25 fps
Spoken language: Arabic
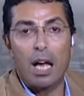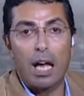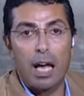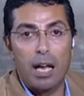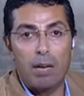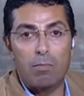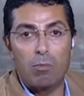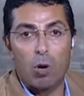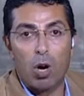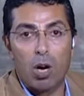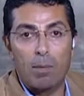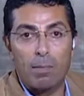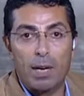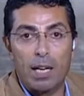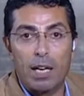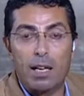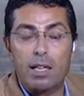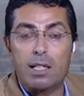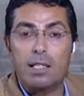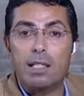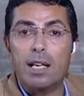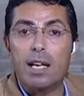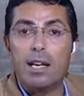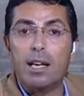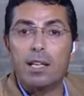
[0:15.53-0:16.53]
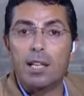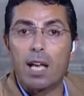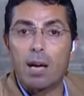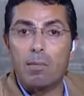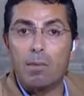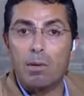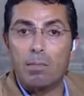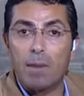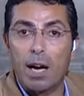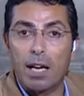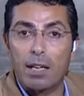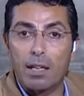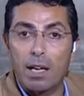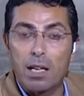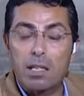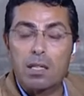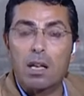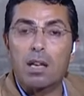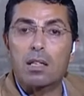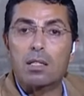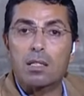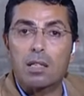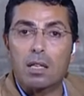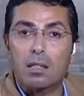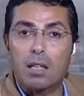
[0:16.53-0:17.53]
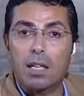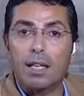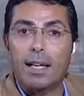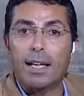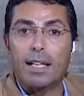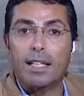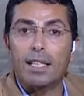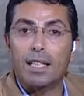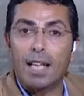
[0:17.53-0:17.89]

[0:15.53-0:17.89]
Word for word: المعامله ازاي نتعامل مع الناس خاصه ان